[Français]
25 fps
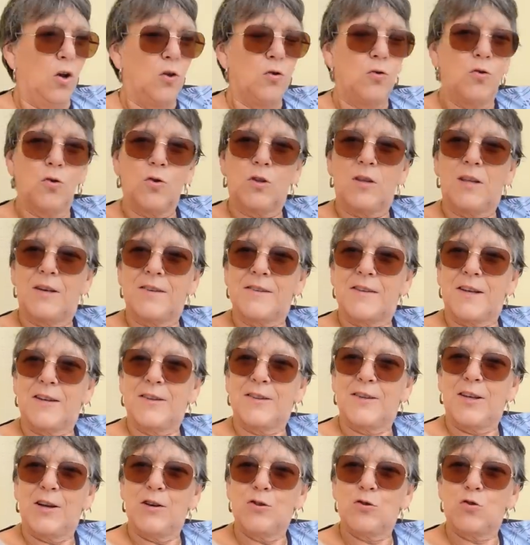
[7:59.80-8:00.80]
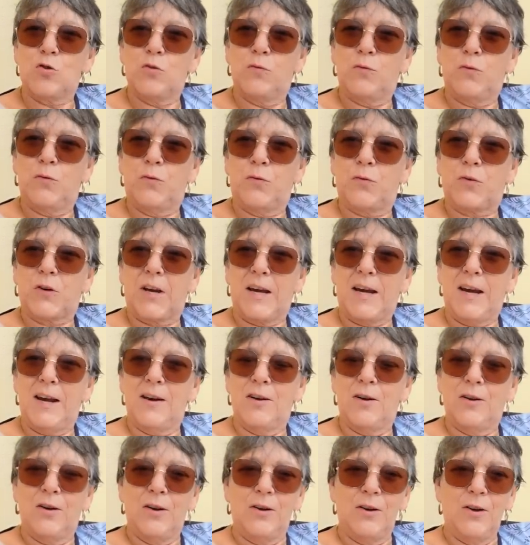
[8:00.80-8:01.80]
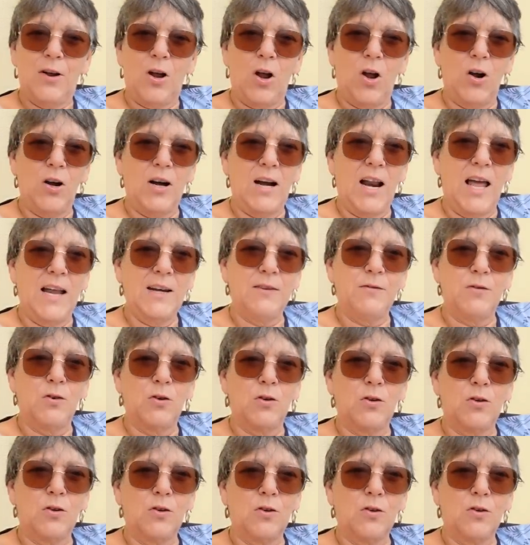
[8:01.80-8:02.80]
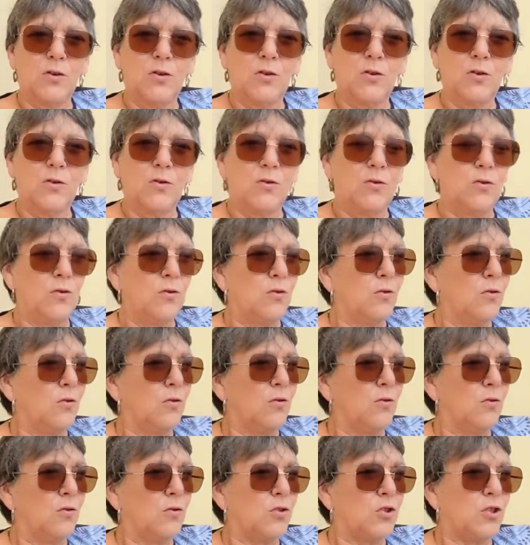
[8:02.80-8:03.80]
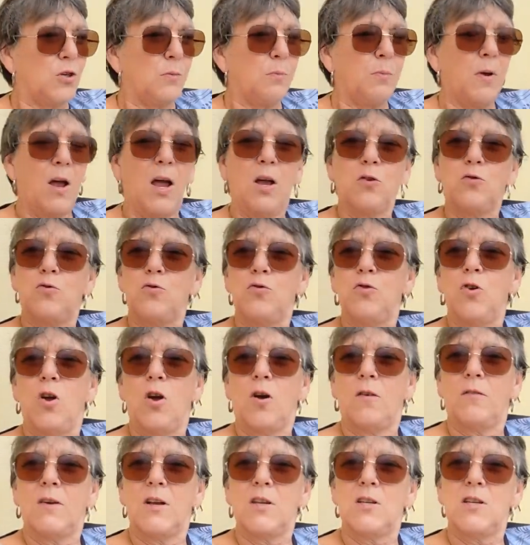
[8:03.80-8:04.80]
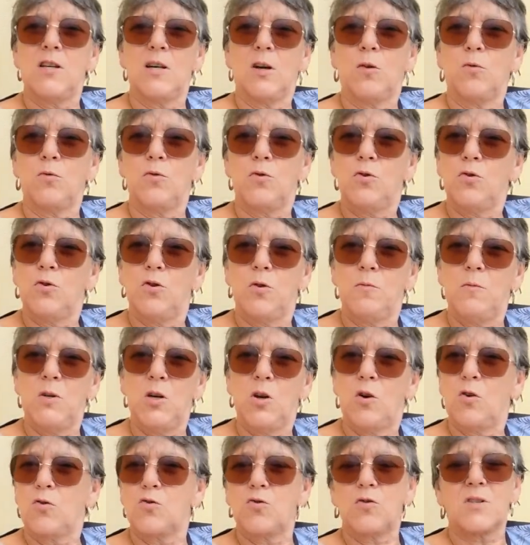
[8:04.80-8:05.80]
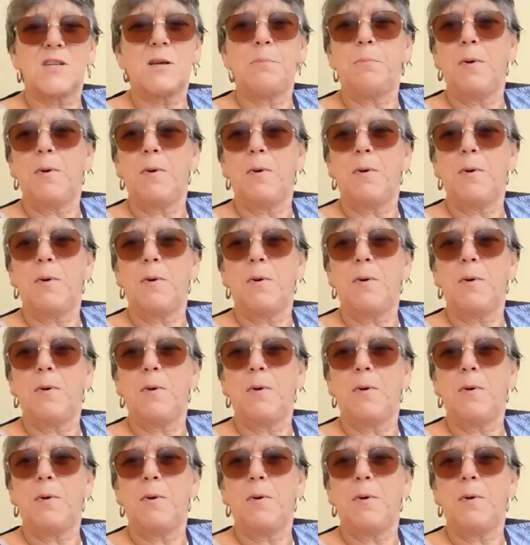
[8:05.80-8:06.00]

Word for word: De temps en temps, je vous ferai euh, un live, je sais pas, d'une heure, on va dire, ou d'une demi-heure, je sais